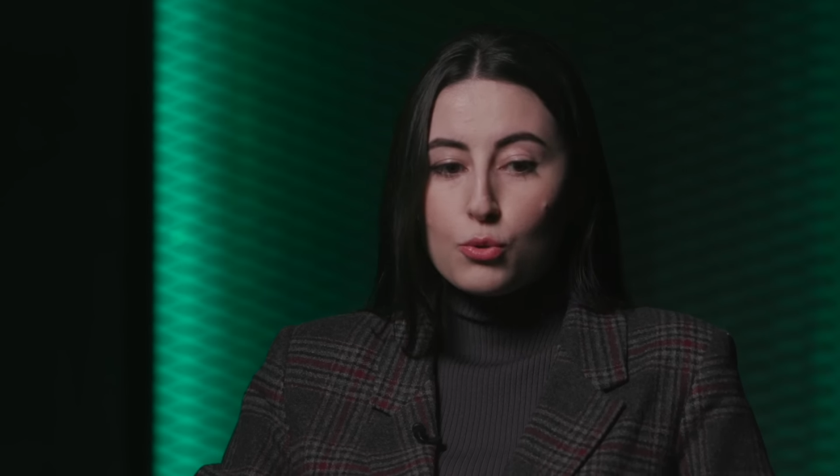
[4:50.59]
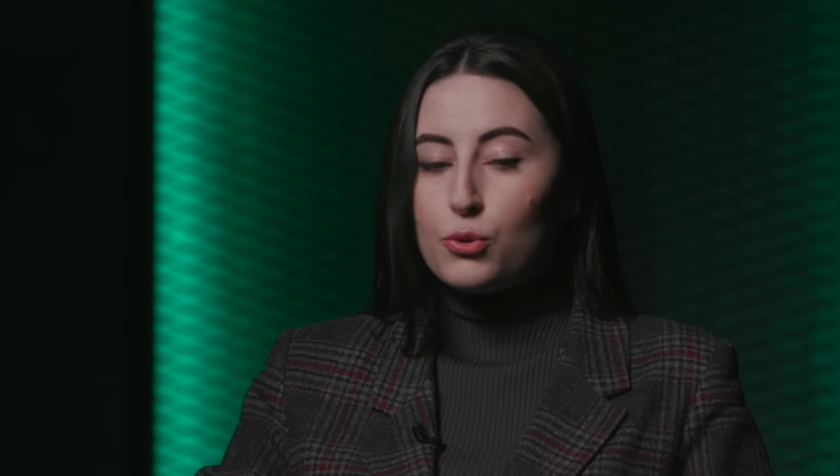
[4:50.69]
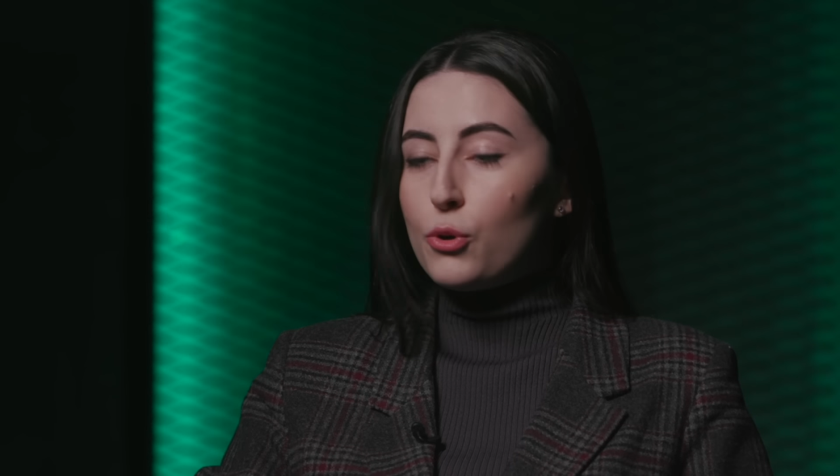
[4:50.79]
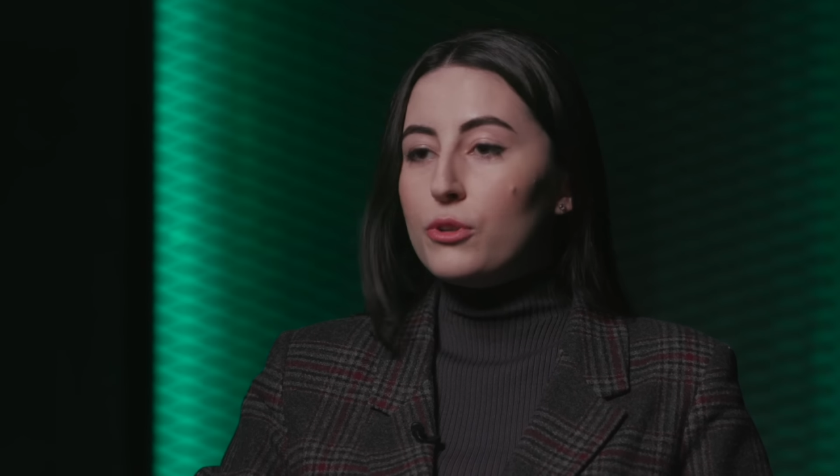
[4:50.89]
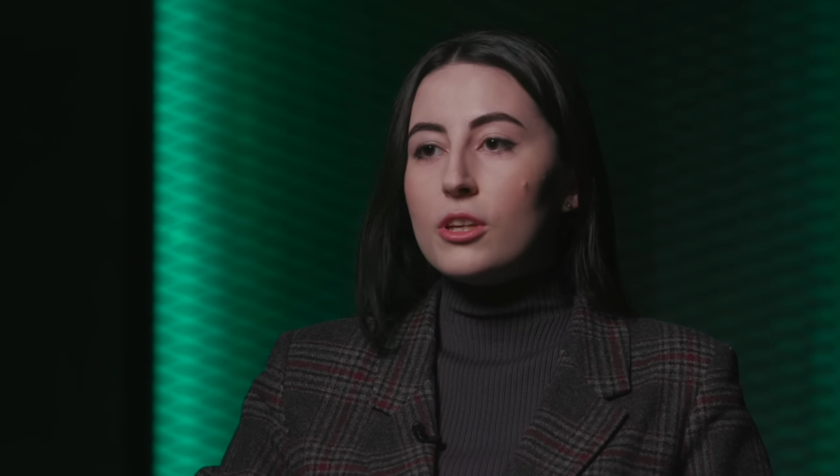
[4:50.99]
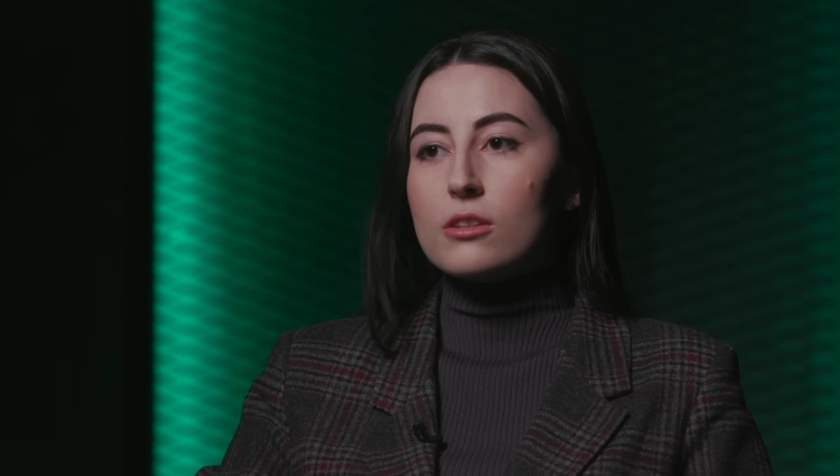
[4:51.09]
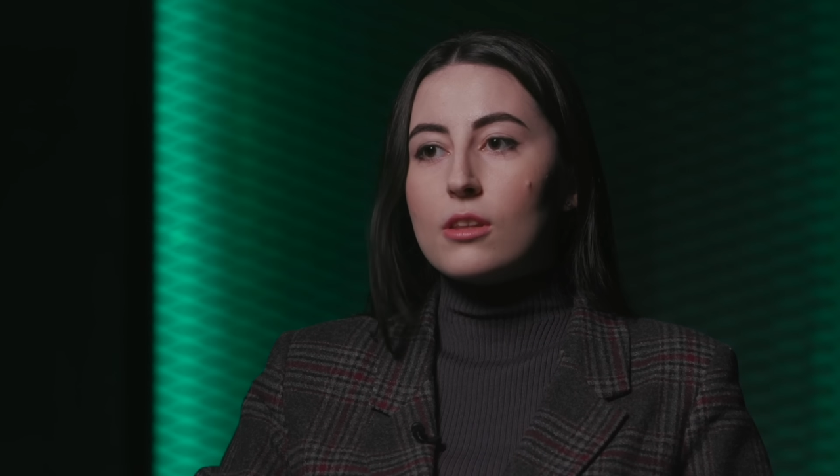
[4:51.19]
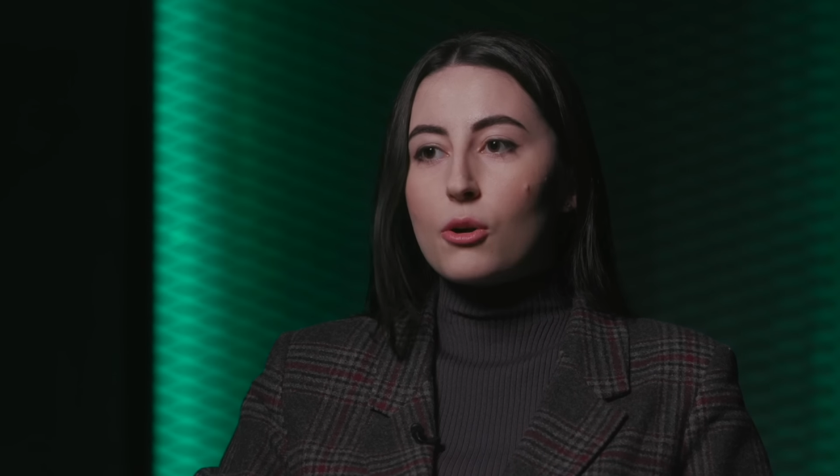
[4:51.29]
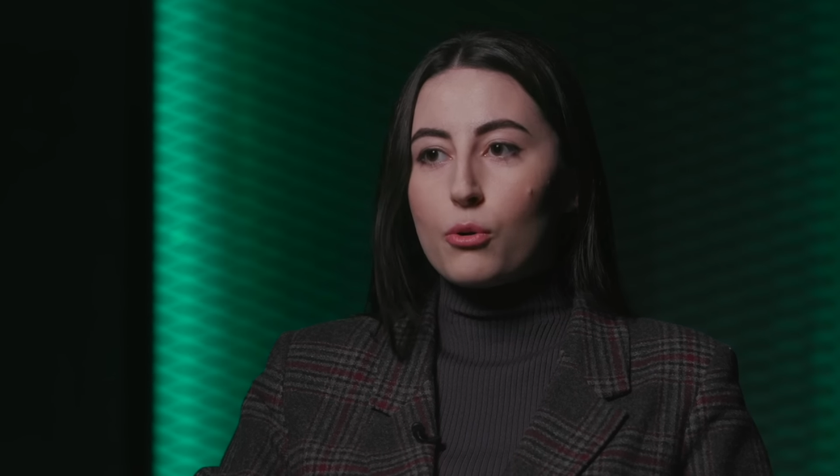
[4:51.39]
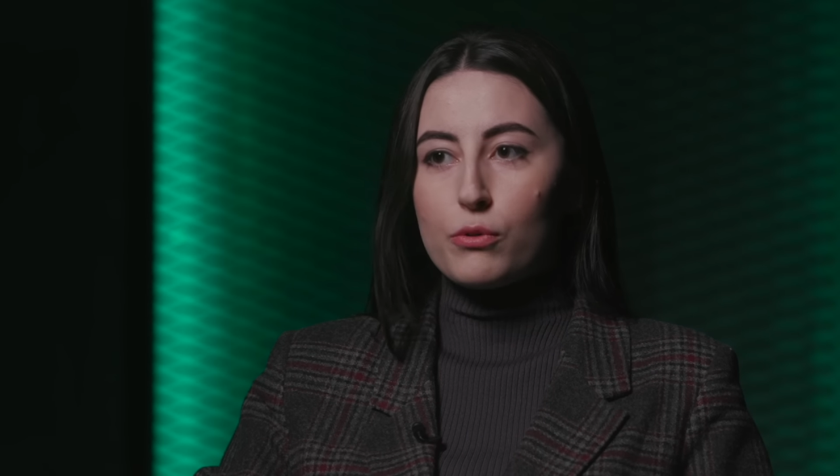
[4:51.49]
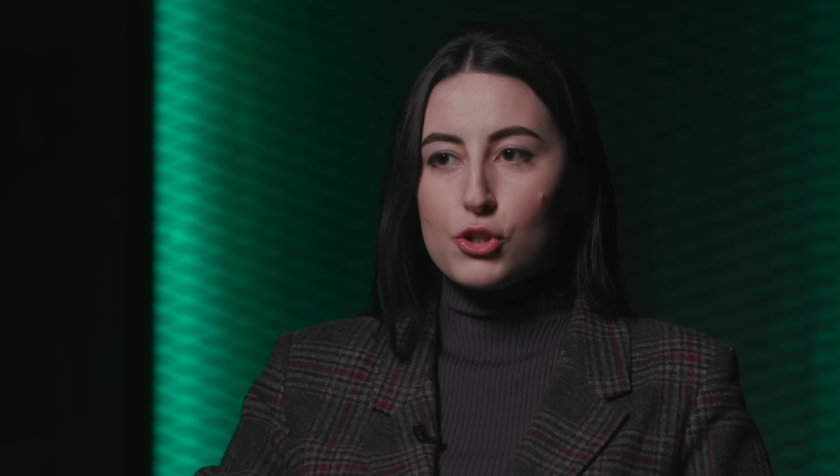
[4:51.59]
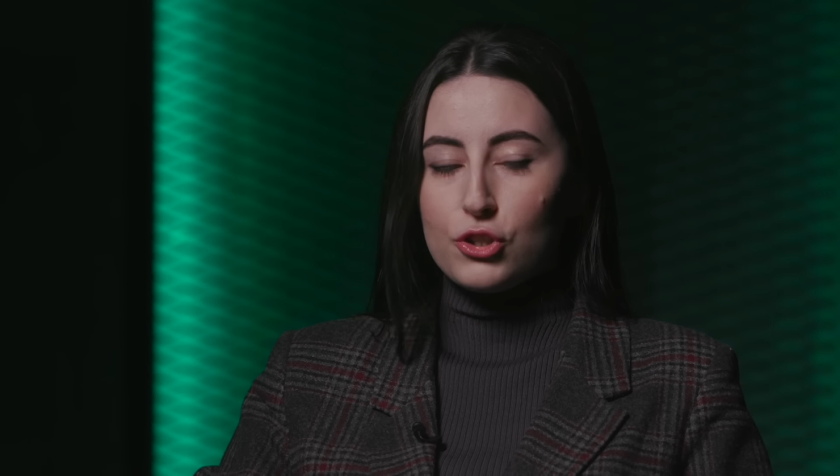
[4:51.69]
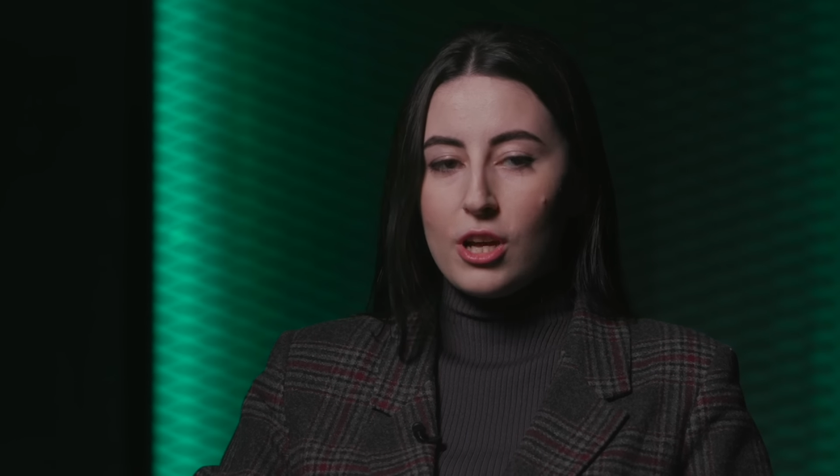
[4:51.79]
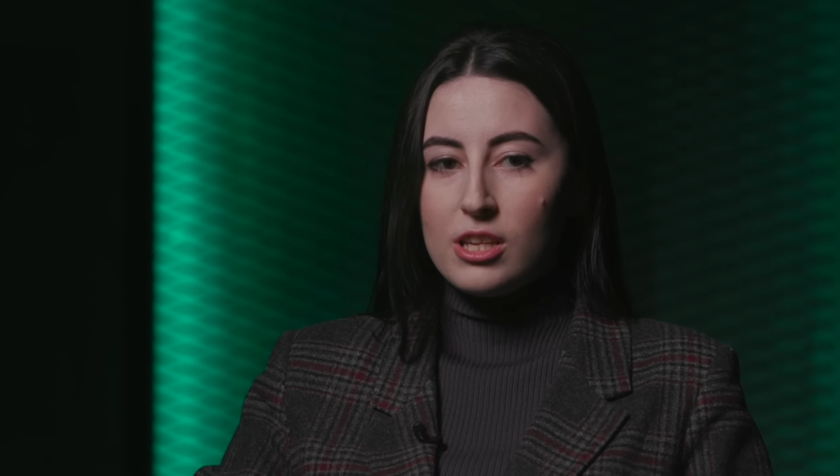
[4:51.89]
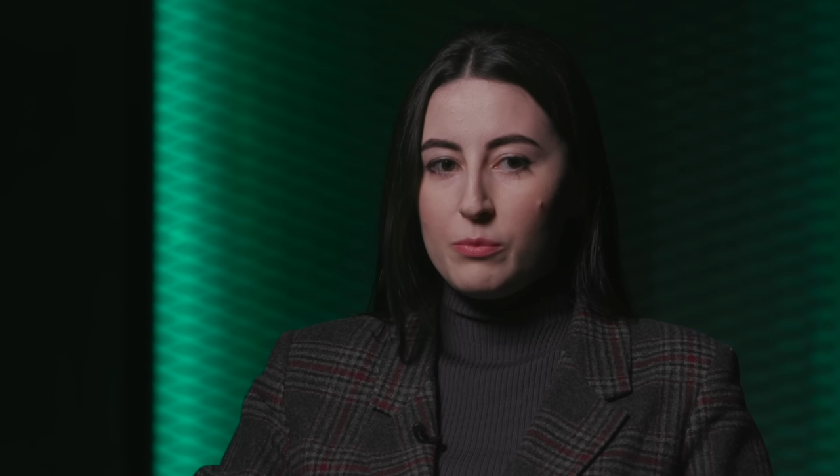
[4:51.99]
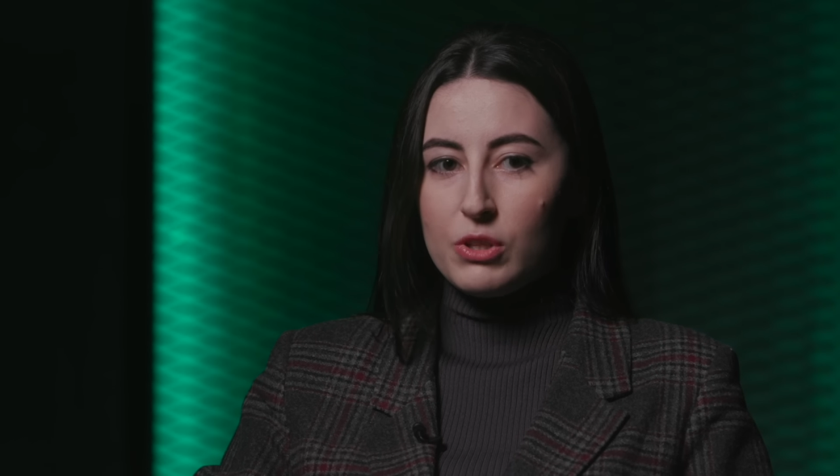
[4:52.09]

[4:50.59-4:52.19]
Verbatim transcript: Конечно, а у него нет такого желания